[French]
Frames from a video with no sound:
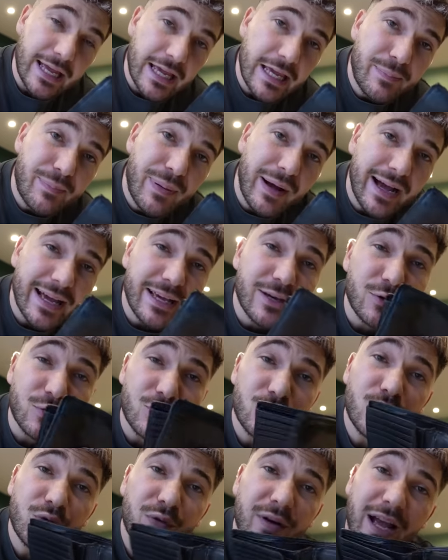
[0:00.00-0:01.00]
il paraît que
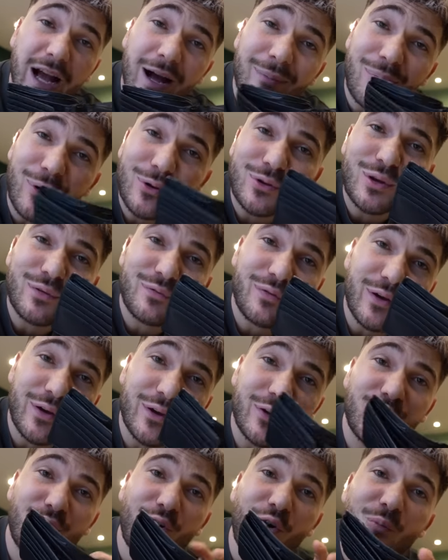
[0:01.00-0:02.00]
d'ouvrir un
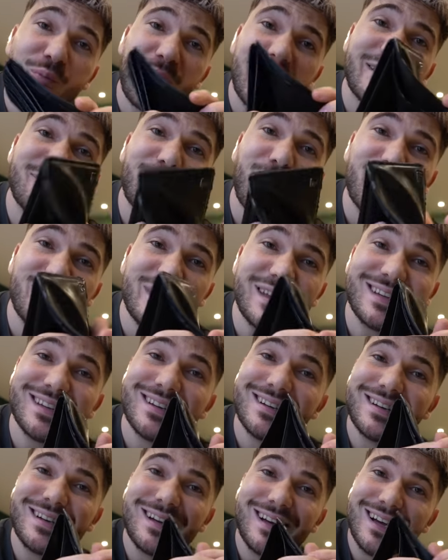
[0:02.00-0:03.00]
portefeuille complètement vide,
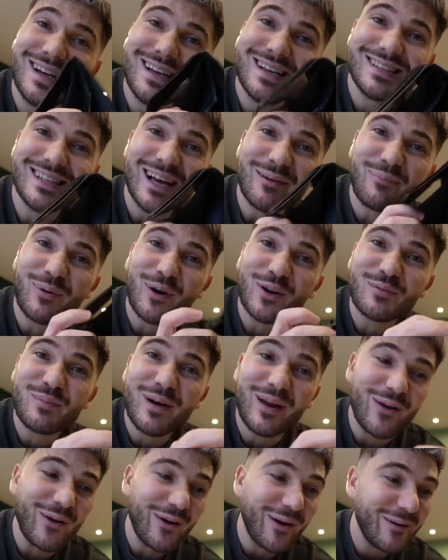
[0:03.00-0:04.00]
porte
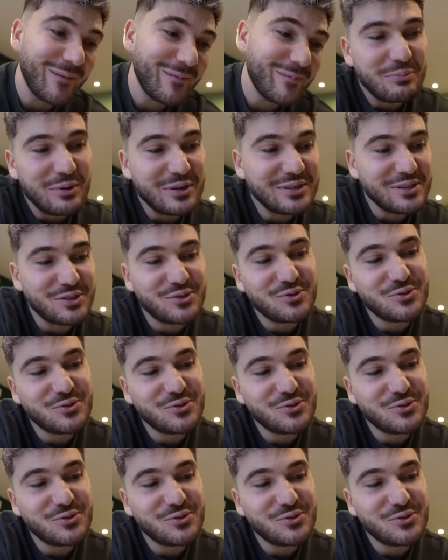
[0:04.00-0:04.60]
malheur. Moi, c'est